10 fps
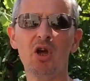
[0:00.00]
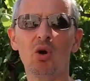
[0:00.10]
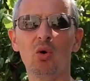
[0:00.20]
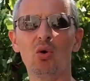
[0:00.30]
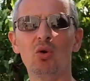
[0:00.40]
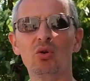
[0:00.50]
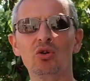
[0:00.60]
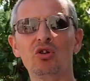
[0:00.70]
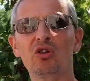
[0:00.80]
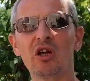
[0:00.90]

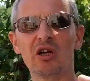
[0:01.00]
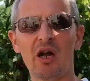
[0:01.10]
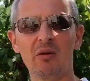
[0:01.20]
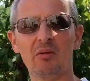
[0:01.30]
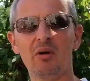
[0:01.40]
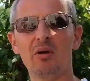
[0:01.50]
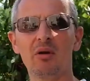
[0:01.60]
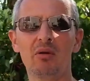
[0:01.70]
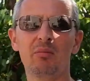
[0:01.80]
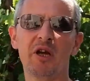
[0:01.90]
und dann kann
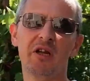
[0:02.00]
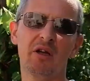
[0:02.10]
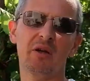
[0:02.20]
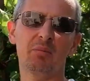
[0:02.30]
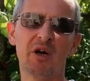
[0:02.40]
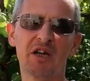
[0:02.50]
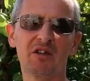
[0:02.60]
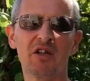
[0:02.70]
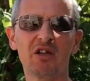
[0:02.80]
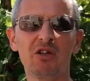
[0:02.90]
äh, meine
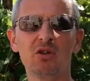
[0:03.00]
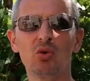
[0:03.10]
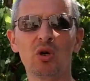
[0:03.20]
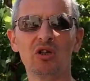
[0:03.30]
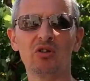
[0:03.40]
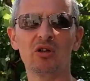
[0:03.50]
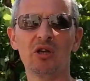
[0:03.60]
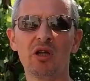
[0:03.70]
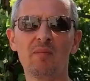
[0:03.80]
Partnerin dort äh,